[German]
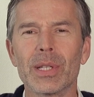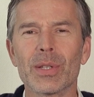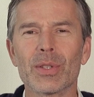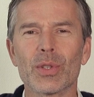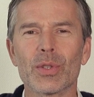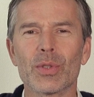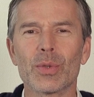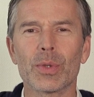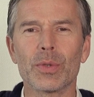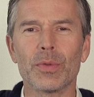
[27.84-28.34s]
ist
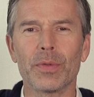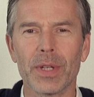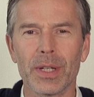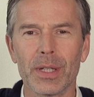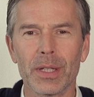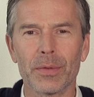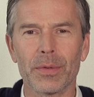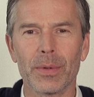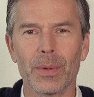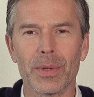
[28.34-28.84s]
das so
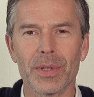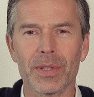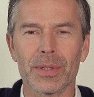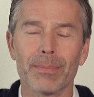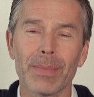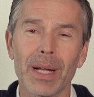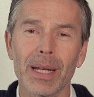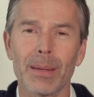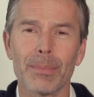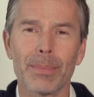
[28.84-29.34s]
gefährlich für uns?
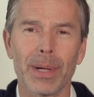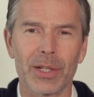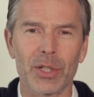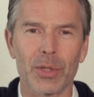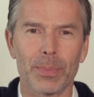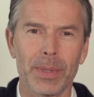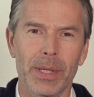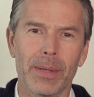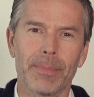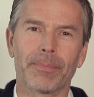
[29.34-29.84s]
Mal ein
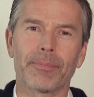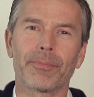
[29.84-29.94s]
Beispiel.